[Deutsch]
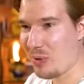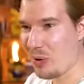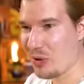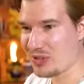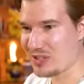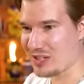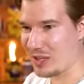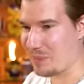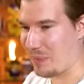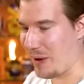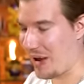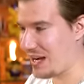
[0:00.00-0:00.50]

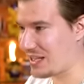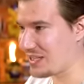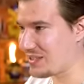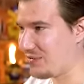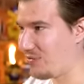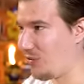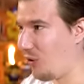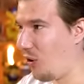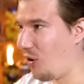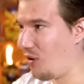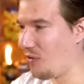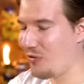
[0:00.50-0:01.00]
Booster Packs,
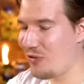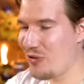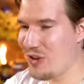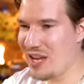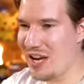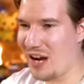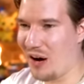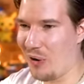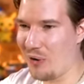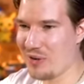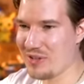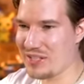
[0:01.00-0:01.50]
wo
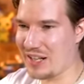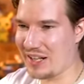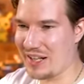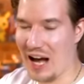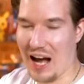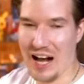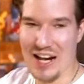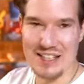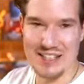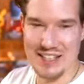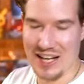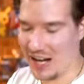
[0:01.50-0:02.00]
wir unseren
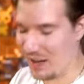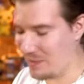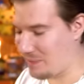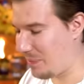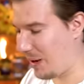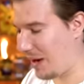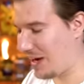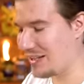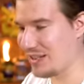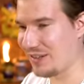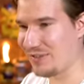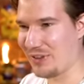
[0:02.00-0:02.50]
Alt Art
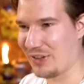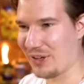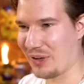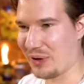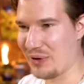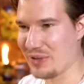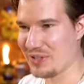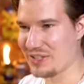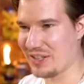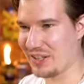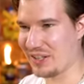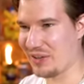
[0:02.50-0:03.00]
Binder
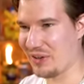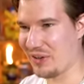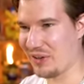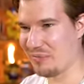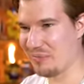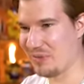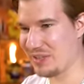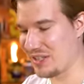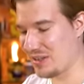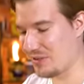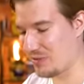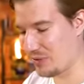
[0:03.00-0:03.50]
vergrößern können
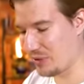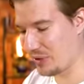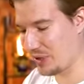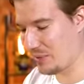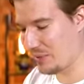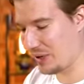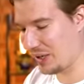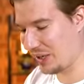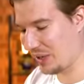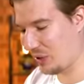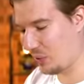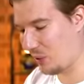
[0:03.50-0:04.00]
mit der
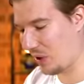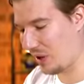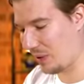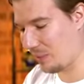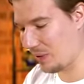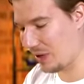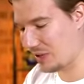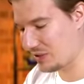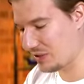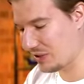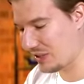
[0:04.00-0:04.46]
wunderbaren Glurak-Matte.